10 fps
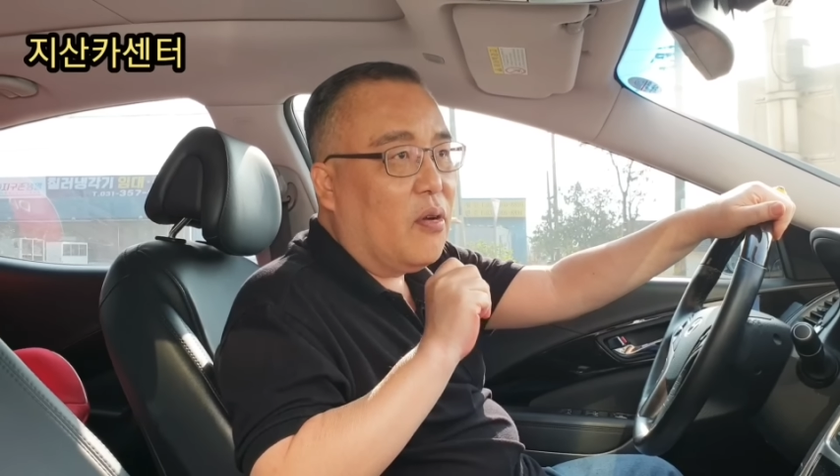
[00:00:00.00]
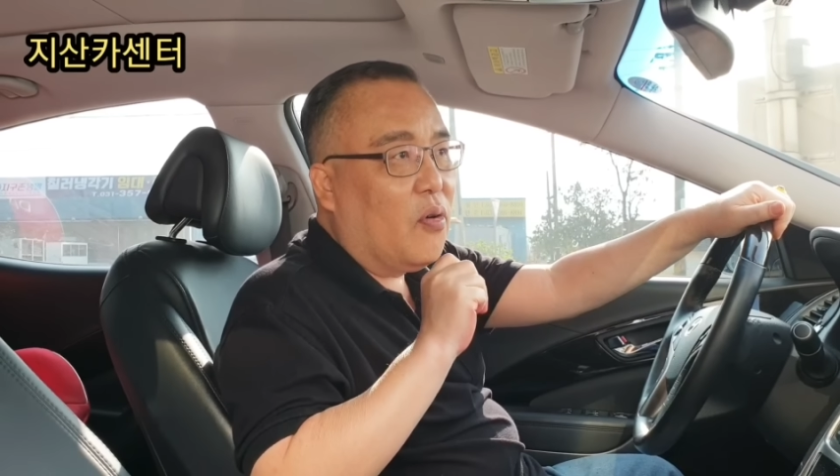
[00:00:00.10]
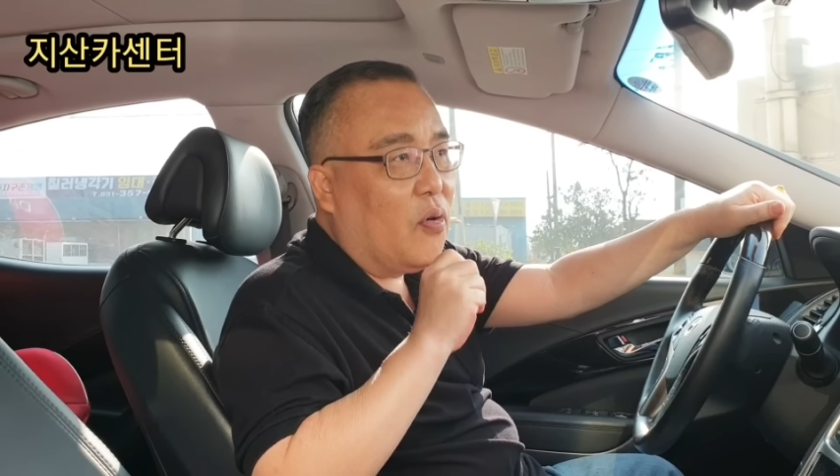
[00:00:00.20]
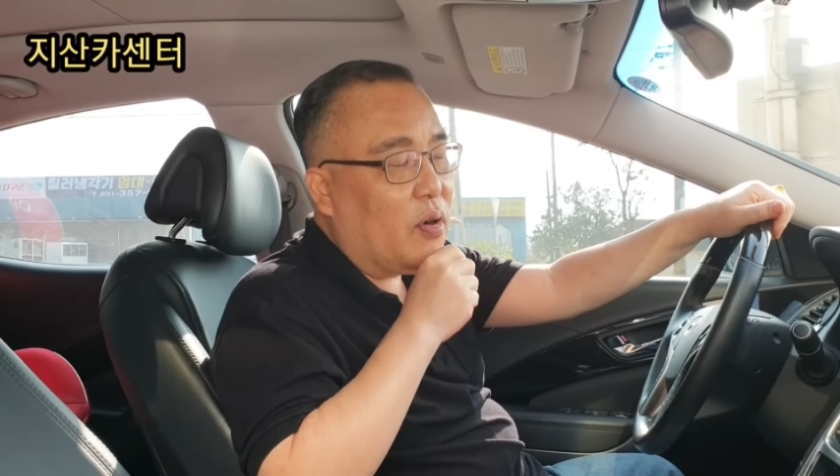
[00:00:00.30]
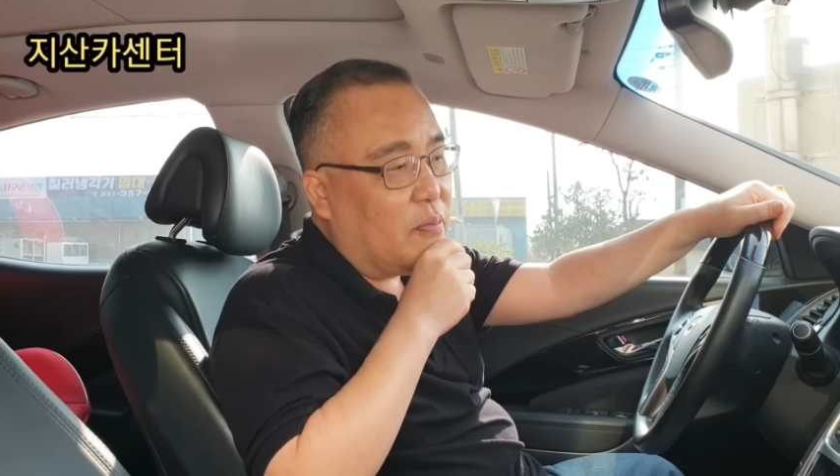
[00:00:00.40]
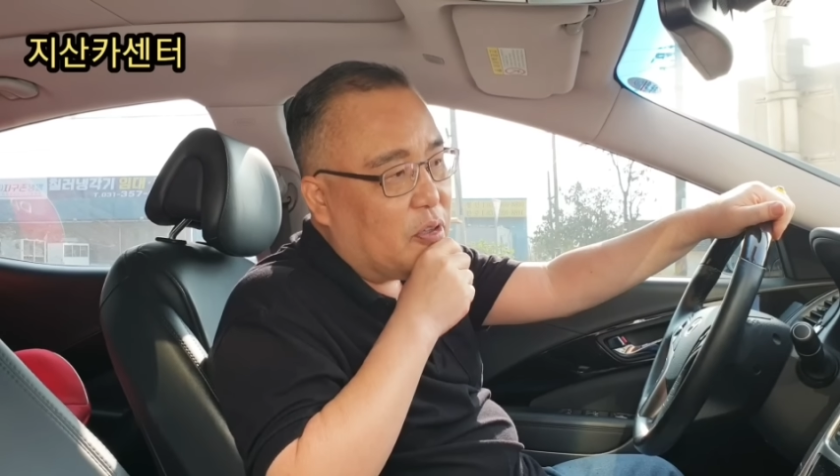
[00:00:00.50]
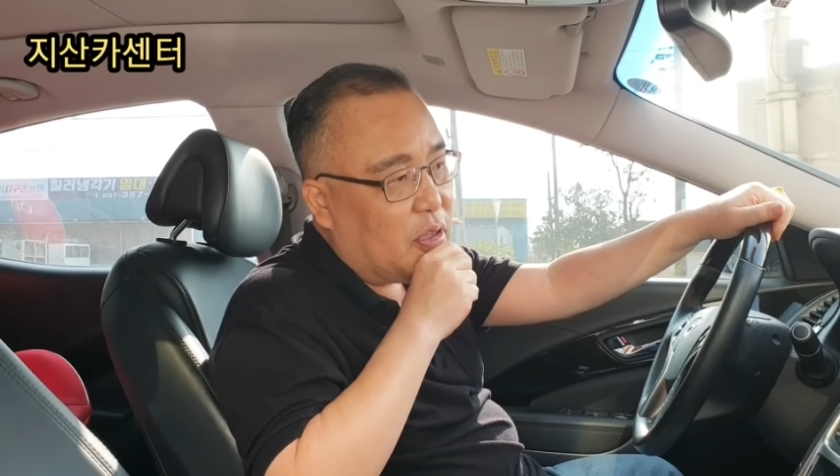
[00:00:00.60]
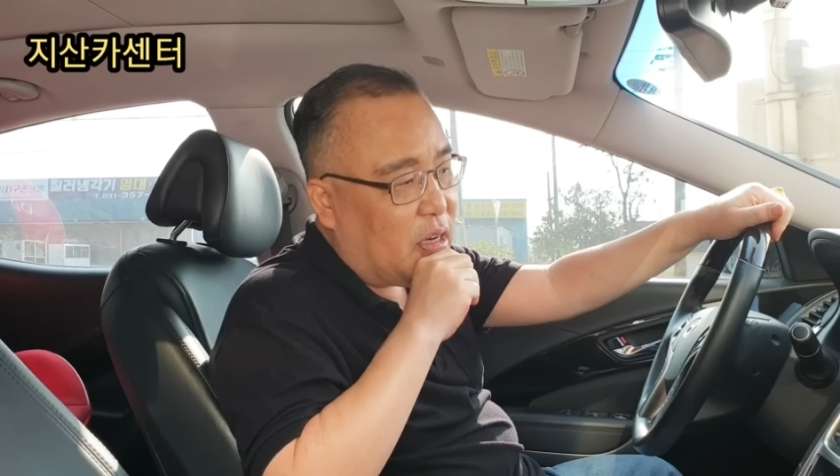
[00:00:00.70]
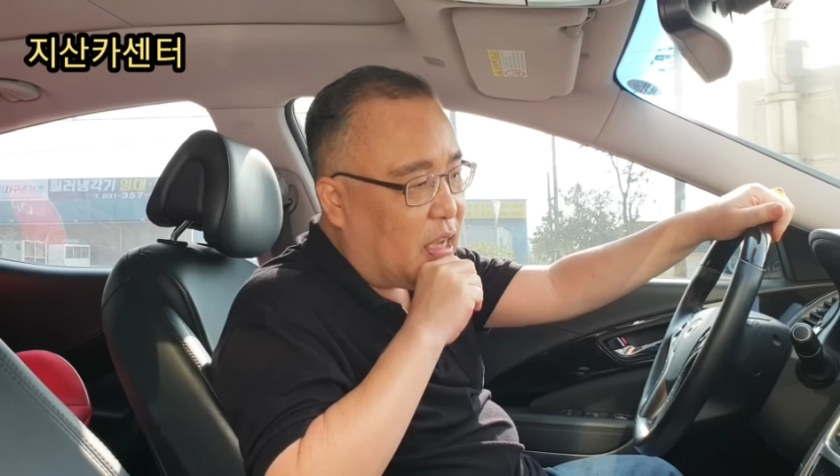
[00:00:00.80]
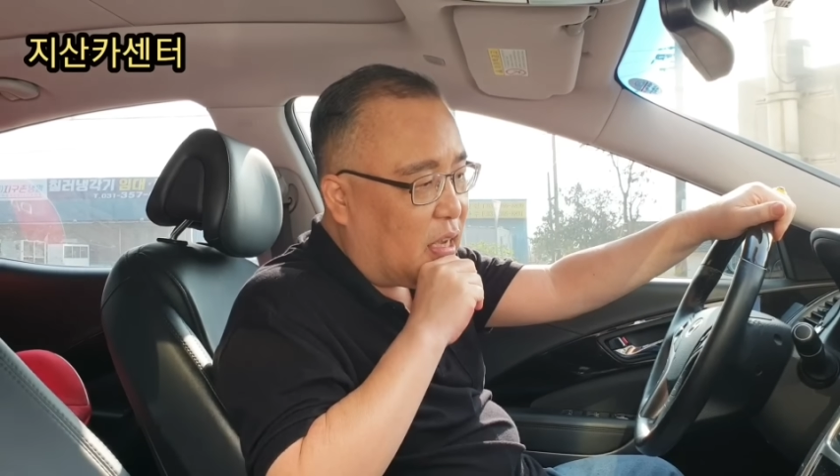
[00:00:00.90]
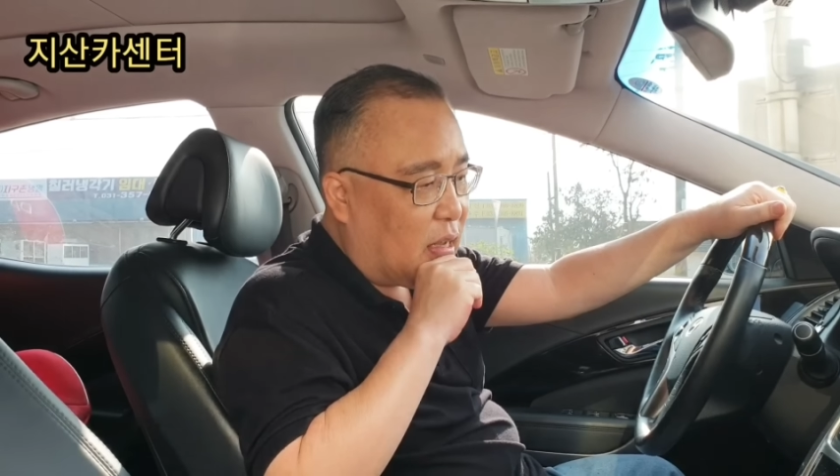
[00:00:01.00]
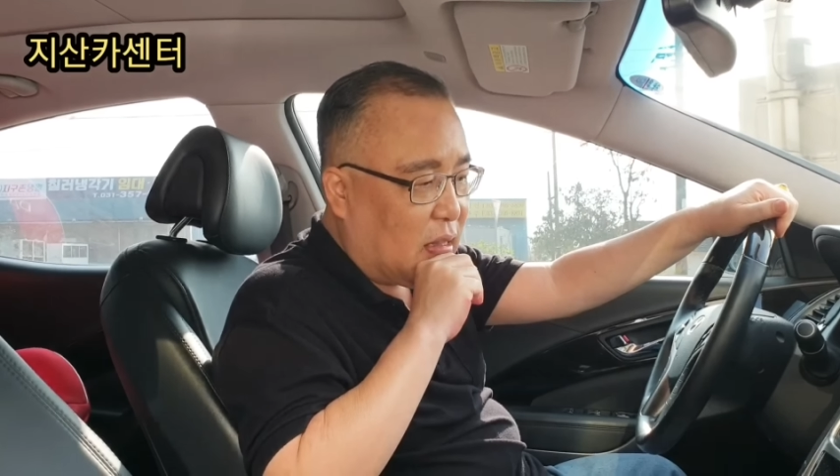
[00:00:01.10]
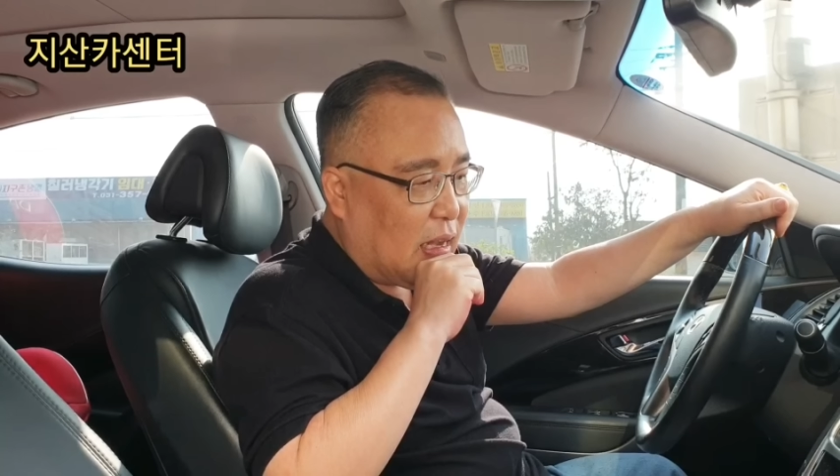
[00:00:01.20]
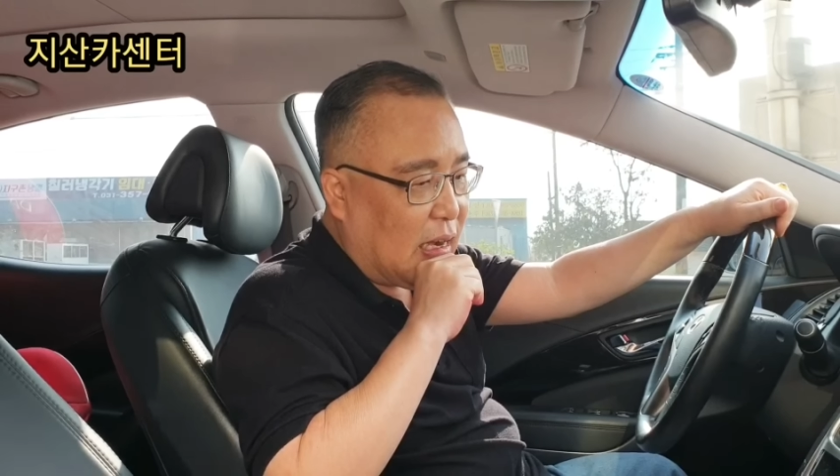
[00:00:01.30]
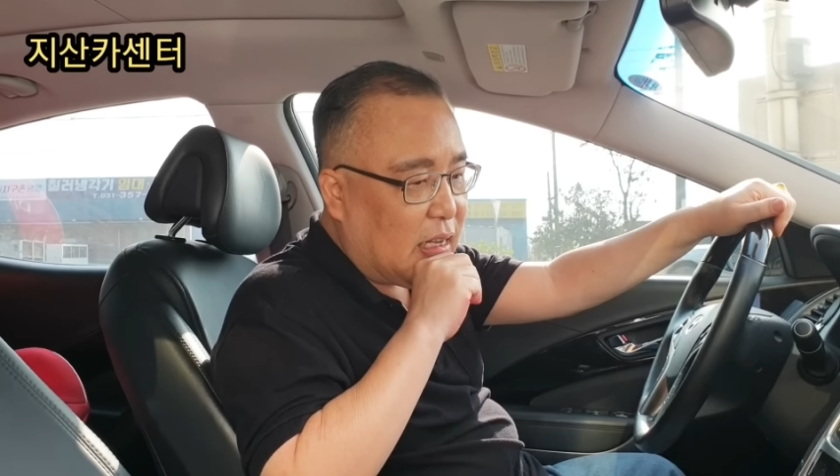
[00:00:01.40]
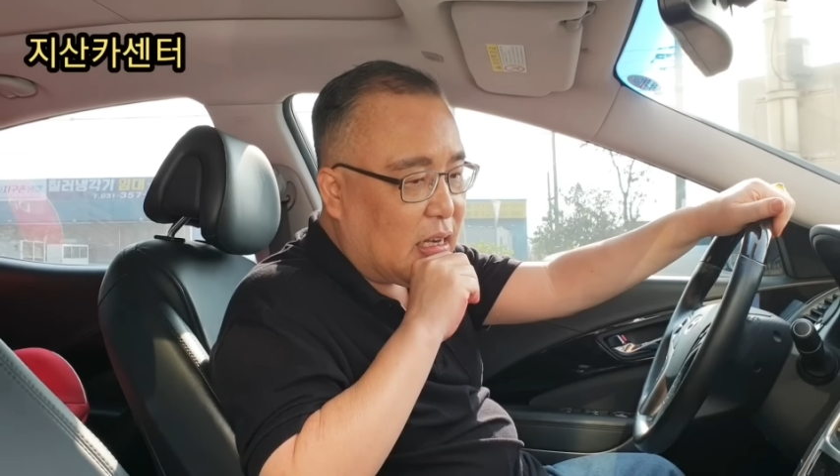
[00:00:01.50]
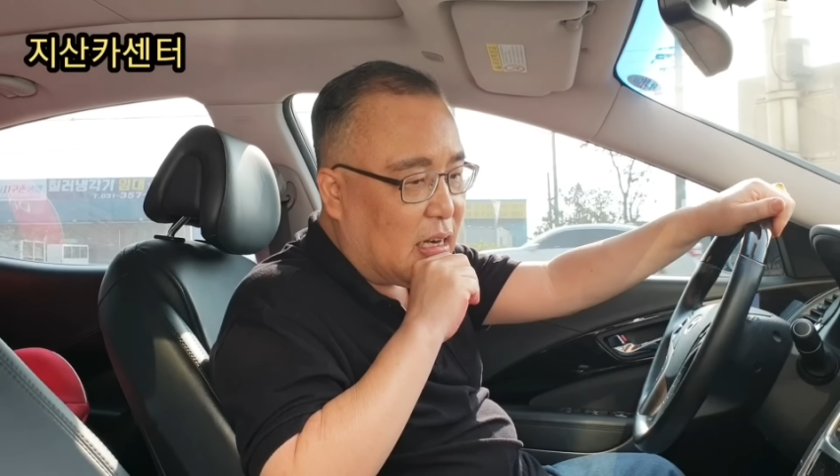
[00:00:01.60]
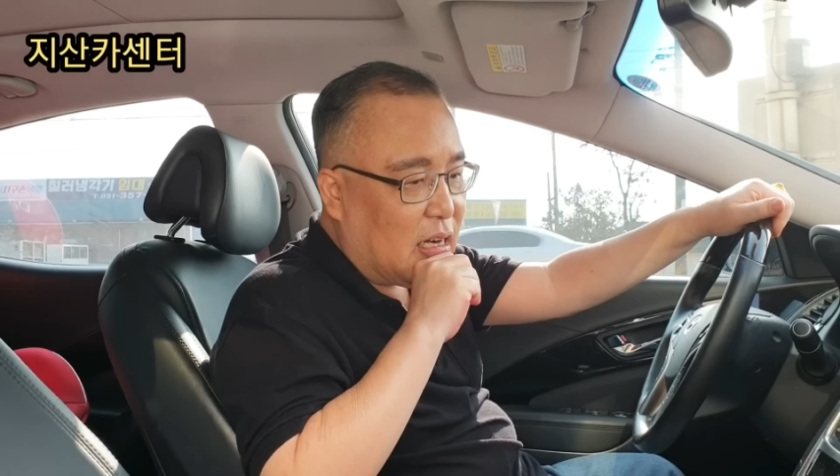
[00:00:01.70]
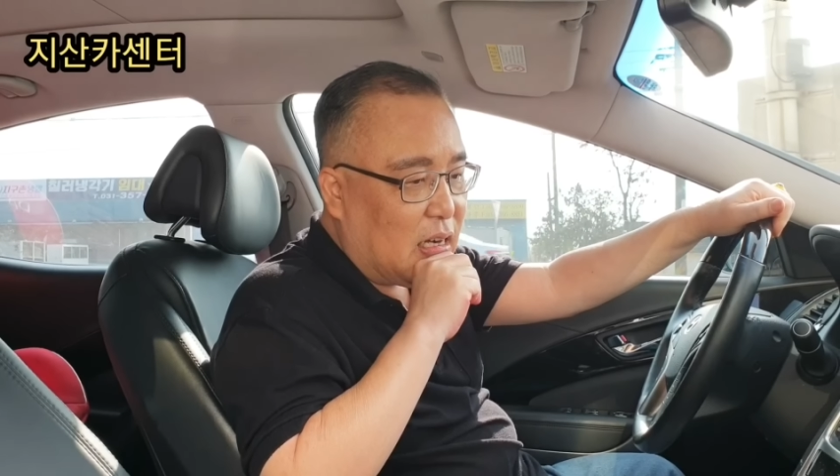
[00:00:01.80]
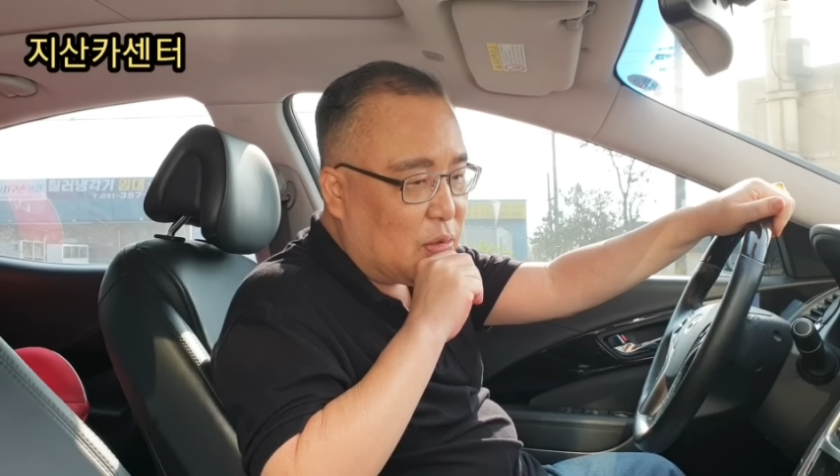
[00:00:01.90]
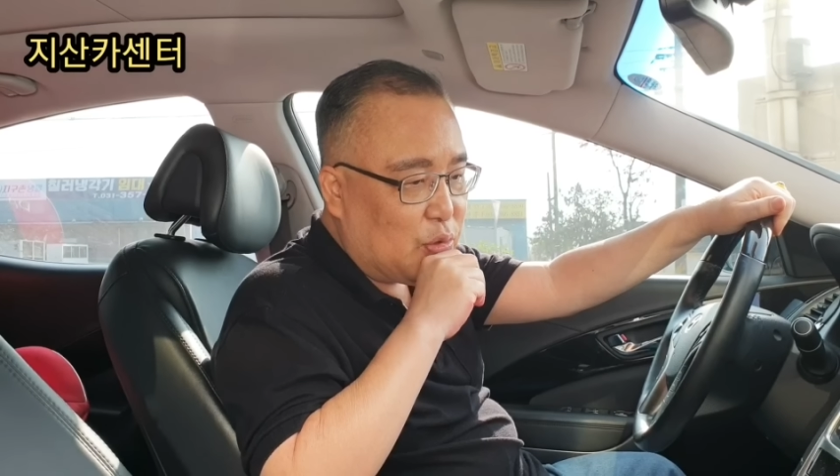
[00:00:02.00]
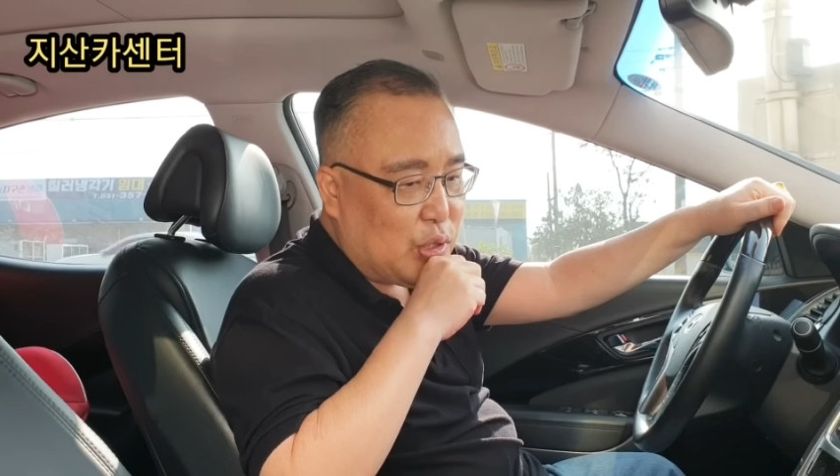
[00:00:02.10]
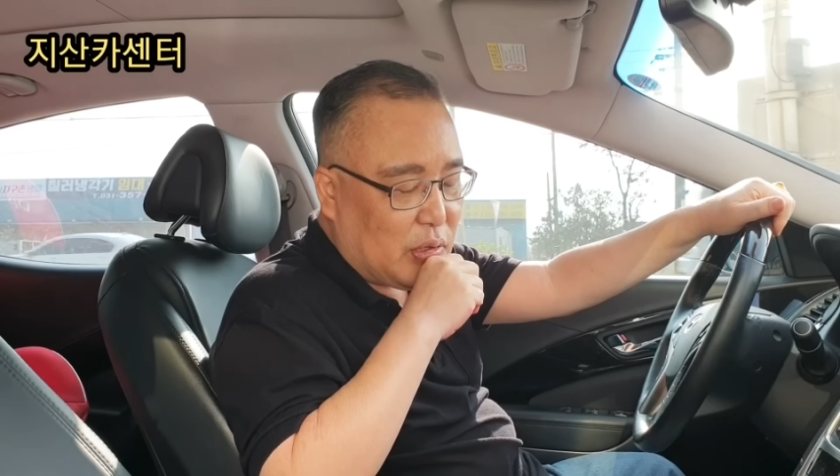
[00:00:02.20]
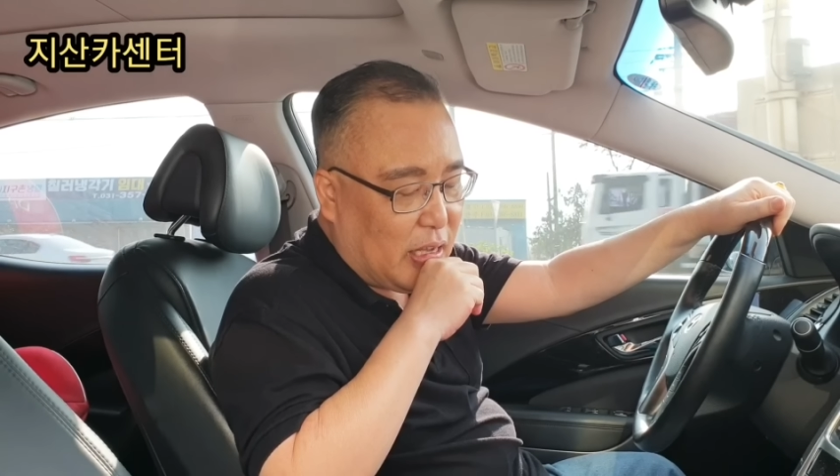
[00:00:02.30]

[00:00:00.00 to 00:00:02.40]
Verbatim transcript: 오너분들이 다리가 우측